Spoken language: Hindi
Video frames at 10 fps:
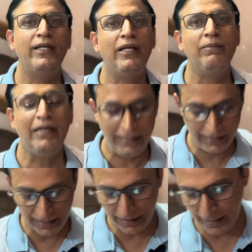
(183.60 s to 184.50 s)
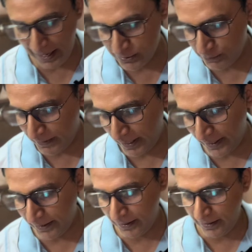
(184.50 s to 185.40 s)
टीम इंडिया ने आज
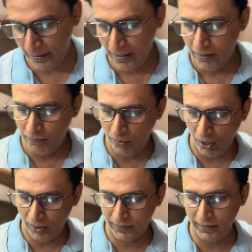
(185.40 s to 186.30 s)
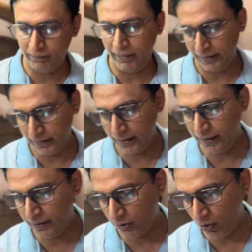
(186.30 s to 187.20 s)
बनाए हैं बहुत ही
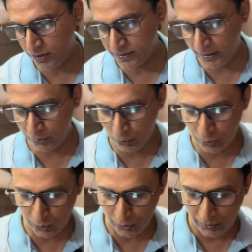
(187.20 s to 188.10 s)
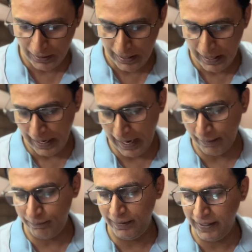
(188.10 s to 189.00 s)
बेहतरीन रिकॉर्ड्स हैं दोस्तों
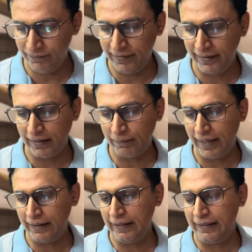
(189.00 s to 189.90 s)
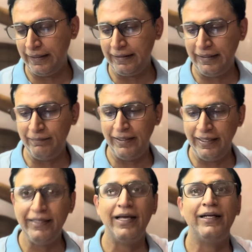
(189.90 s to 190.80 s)
आप बिलीव नहीं कर पाएंगे कि ये टीम
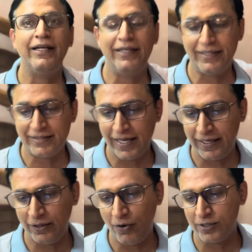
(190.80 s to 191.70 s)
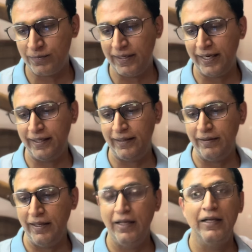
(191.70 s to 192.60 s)
इंडिया ने ये सारे रिकॉर्ड्स बनाए हैं
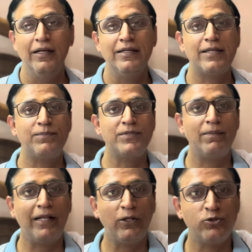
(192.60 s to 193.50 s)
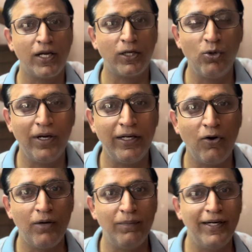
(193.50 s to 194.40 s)
सबसे पहले तो छक्कों का
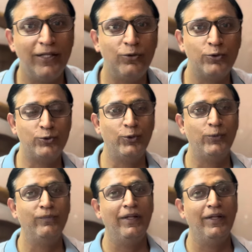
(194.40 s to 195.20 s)
रिकॉर्ड बनाया दोस्तों